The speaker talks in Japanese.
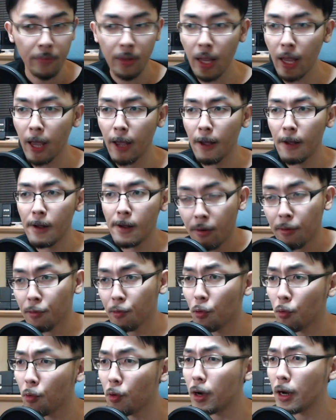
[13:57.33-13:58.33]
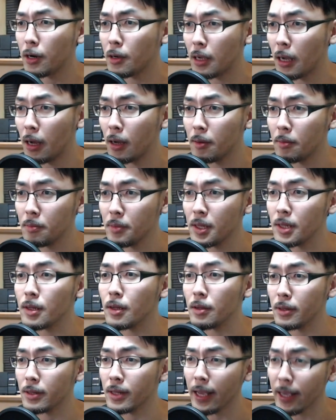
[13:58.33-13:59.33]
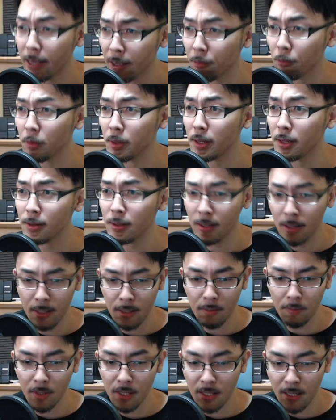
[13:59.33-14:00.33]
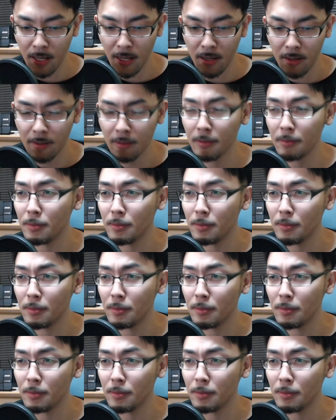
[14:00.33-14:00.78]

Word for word: で、ここからが皆さん大変お待たせいたしました。